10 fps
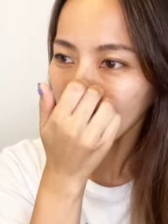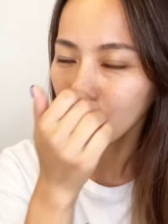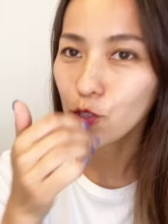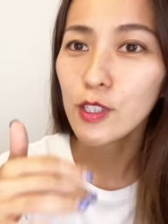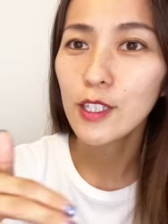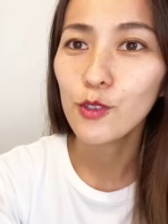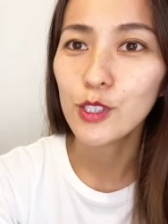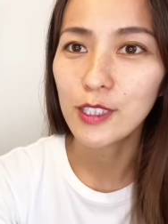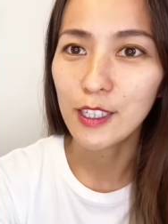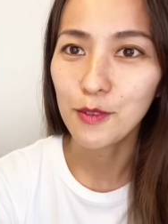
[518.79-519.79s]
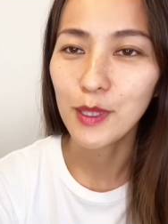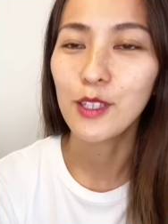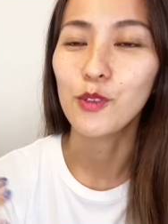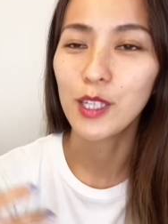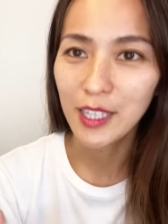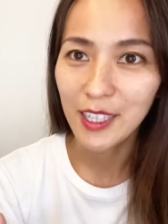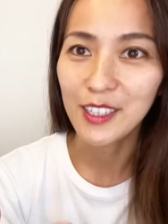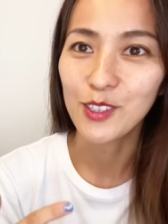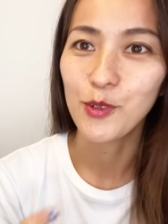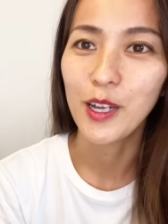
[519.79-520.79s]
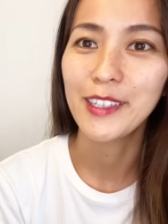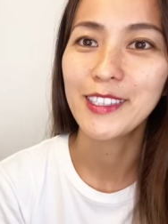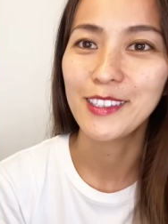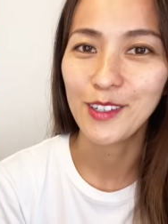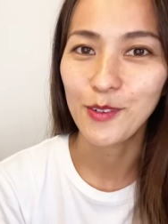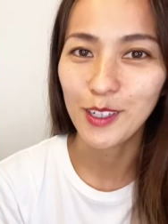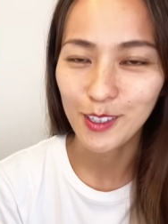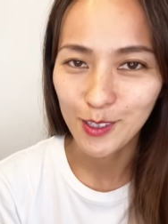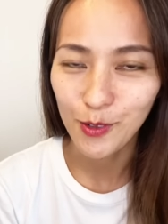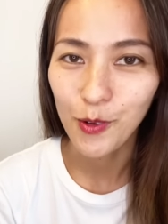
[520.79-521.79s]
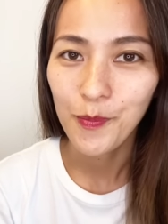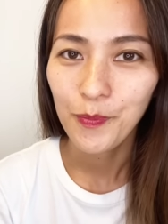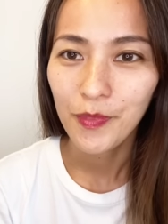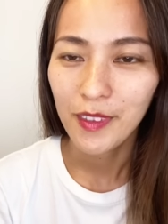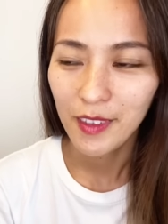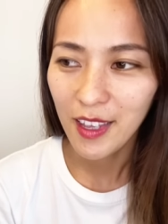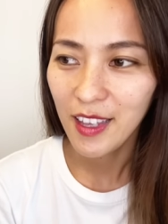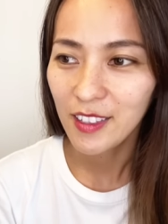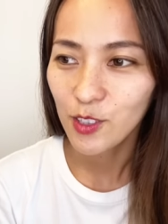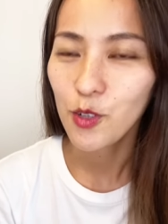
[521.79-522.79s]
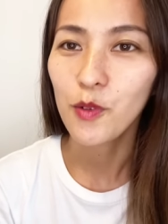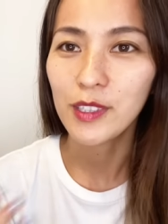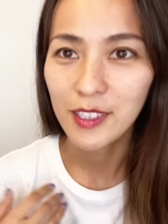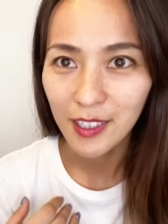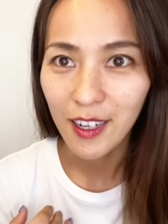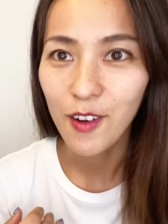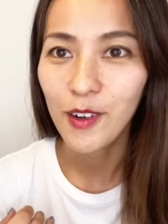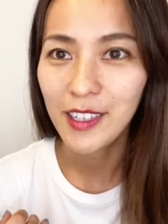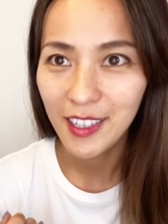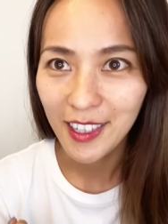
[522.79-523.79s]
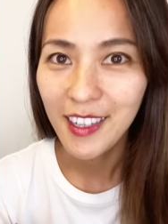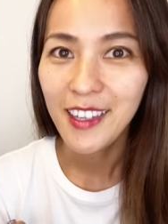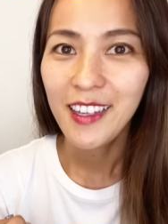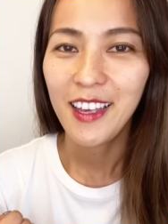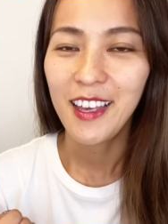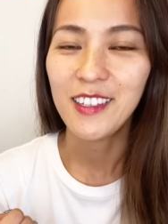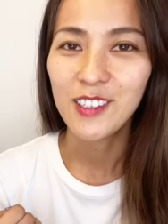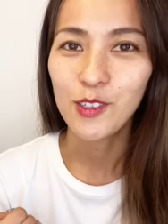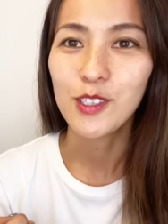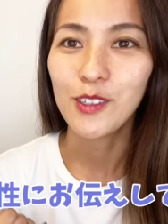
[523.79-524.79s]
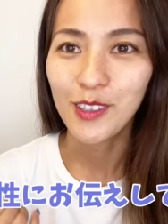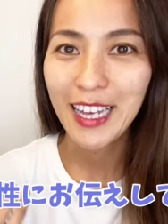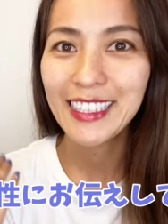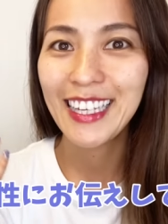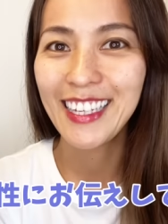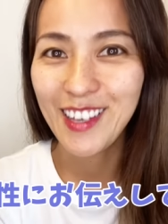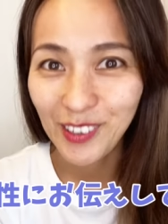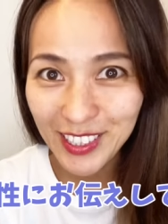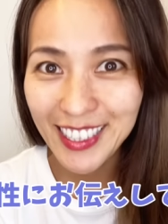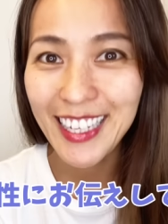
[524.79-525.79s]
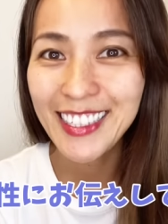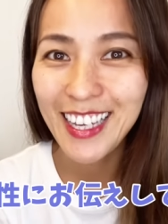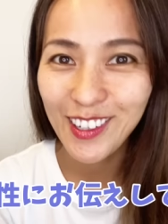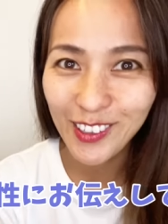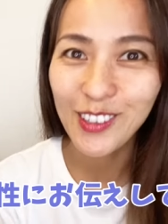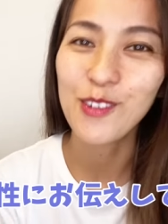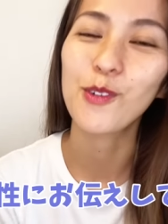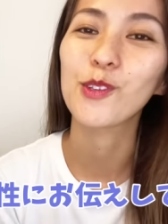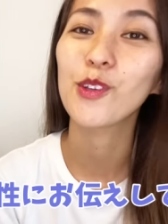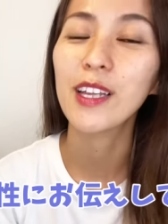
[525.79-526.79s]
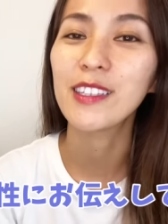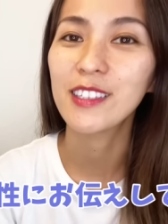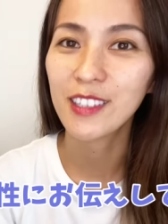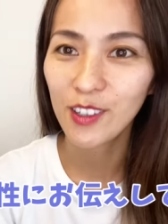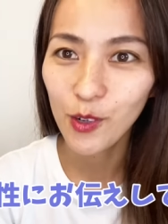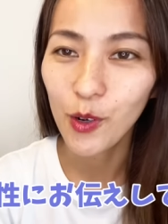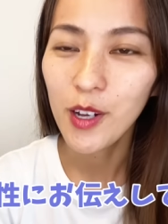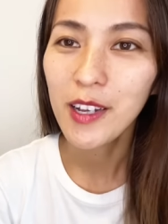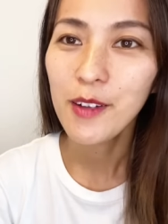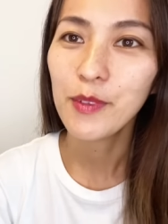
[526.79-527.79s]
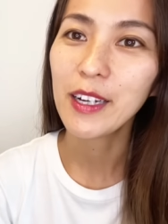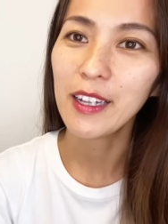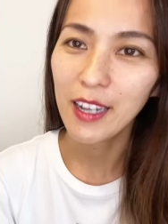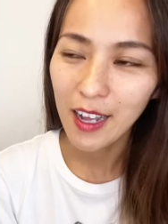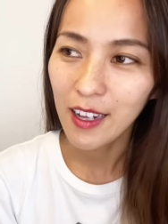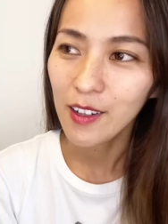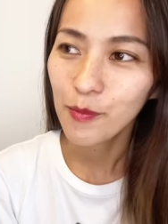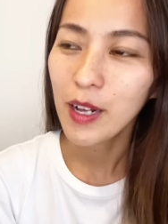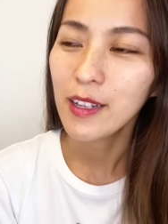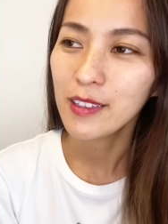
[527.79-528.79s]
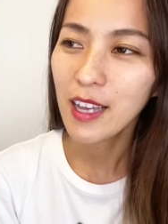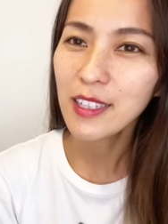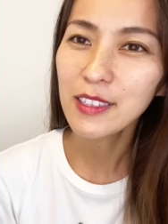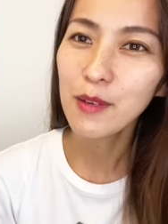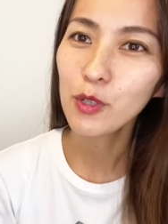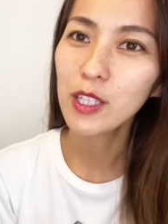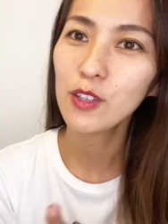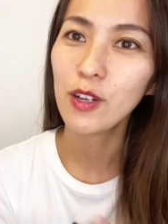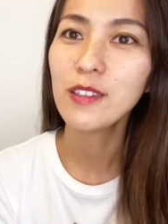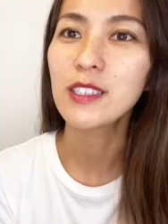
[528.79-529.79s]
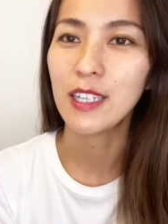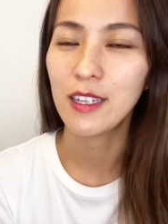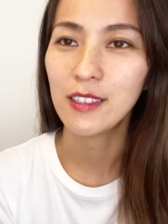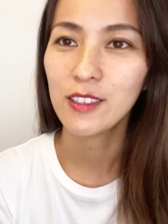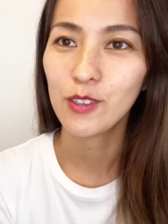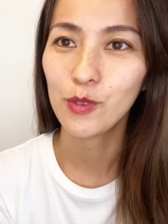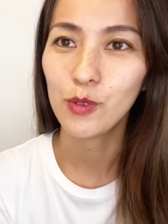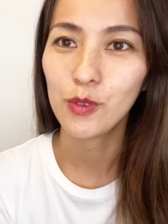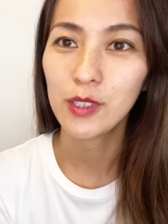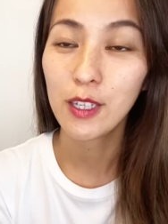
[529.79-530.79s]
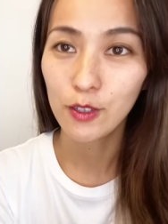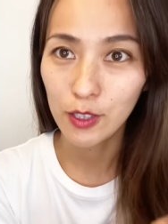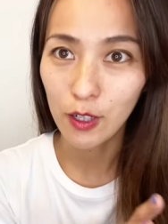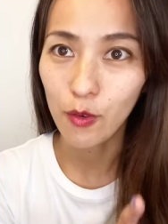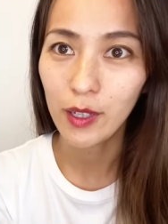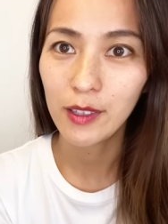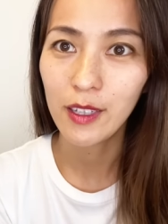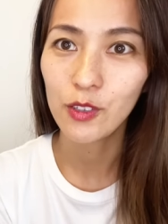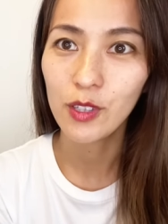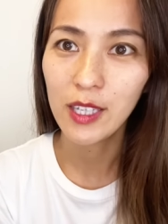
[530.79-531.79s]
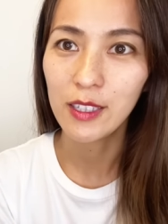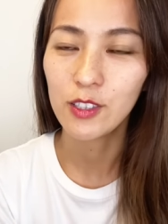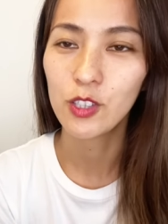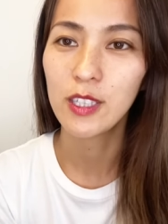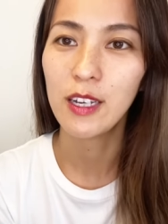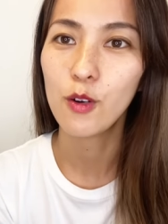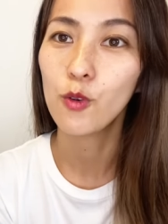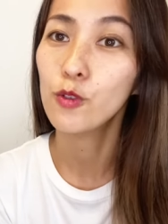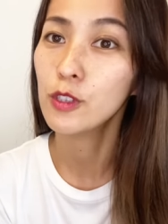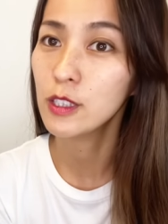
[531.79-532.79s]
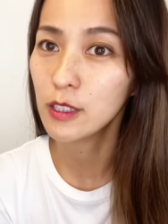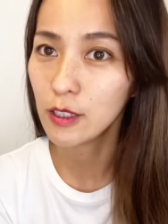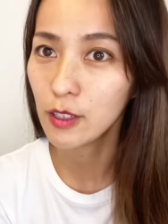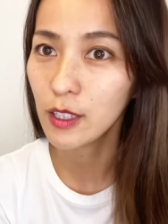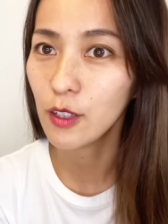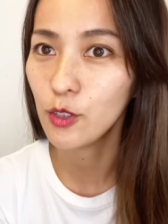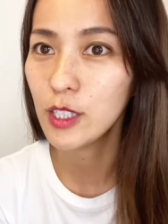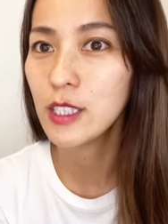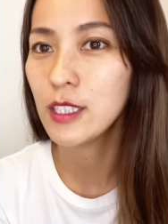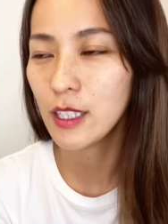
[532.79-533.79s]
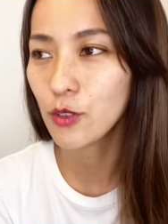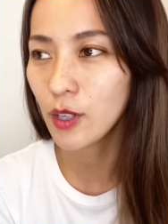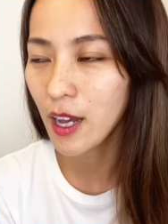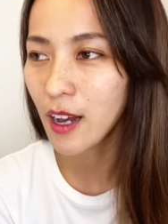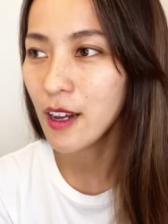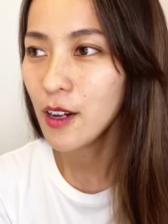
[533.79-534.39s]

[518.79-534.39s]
女性同士で集まった時にそういう話になるわけですよ。で、それを私が代わりに、えー、視聴者の男性にお伝えしているっていうことなんですけど、だから、まあ、男性もきっとあるじゃん。その、セックスが終わった後に女性がこういう風にしてくれたら嬉しいなとか、